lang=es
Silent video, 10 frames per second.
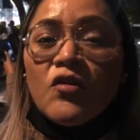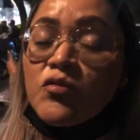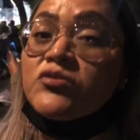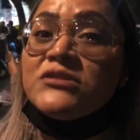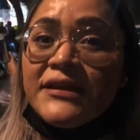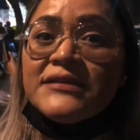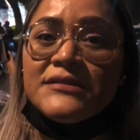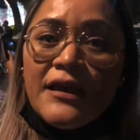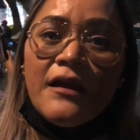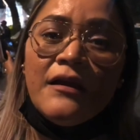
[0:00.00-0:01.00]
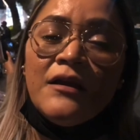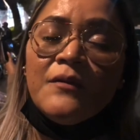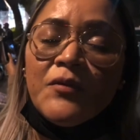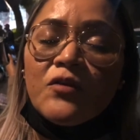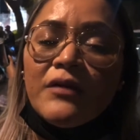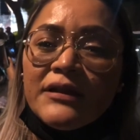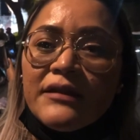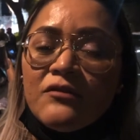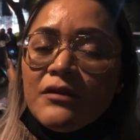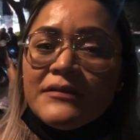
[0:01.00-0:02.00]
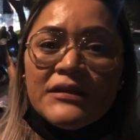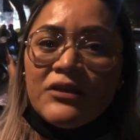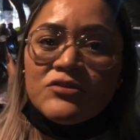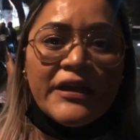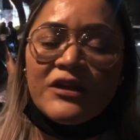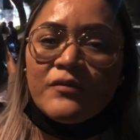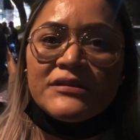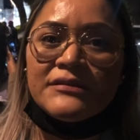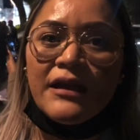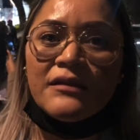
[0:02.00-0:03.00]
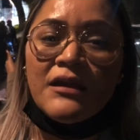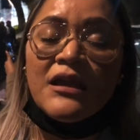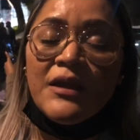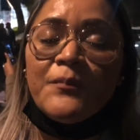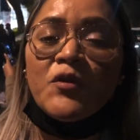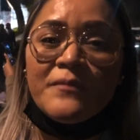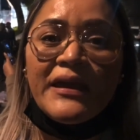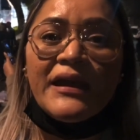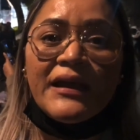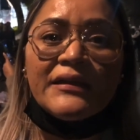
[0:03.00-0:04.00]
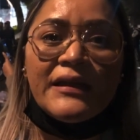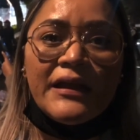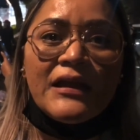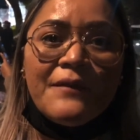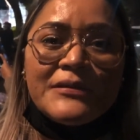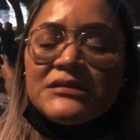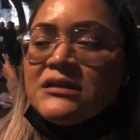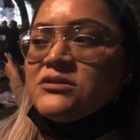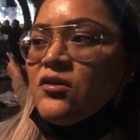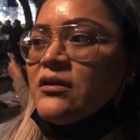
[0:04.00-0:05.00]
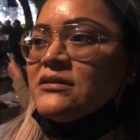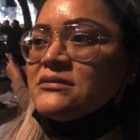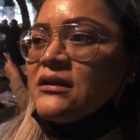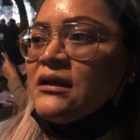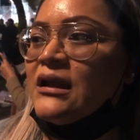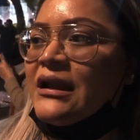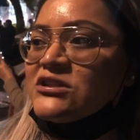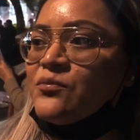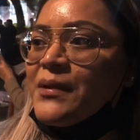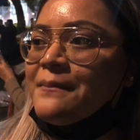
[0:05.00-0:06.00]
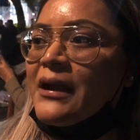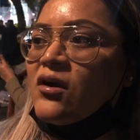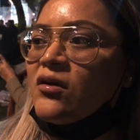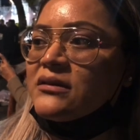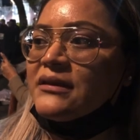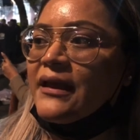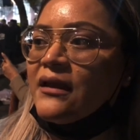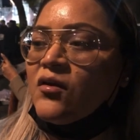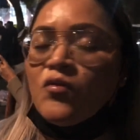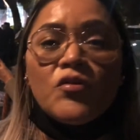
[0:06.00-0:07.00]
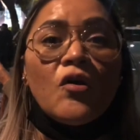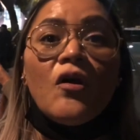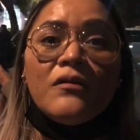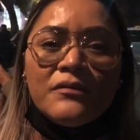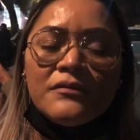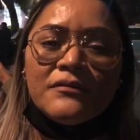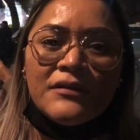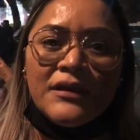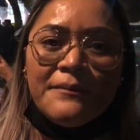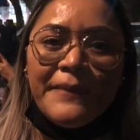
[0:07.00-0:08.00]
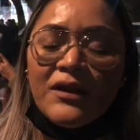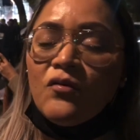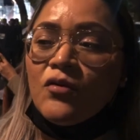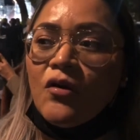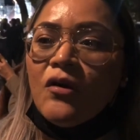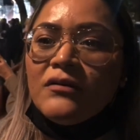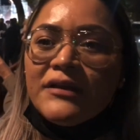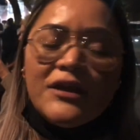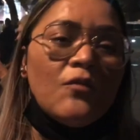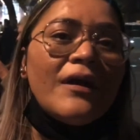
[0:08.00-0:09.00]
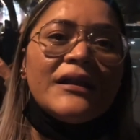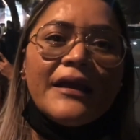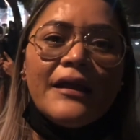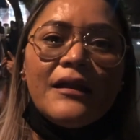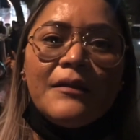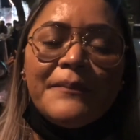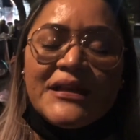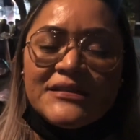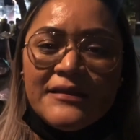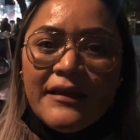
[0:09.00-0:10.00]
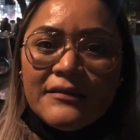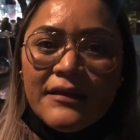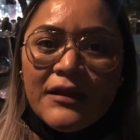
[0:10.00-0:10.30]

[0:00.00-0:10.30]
justicia por 49 niños que no están y por mi hija que tiene graves lesiones. La Suprema Corte juró juró, igual que el presidente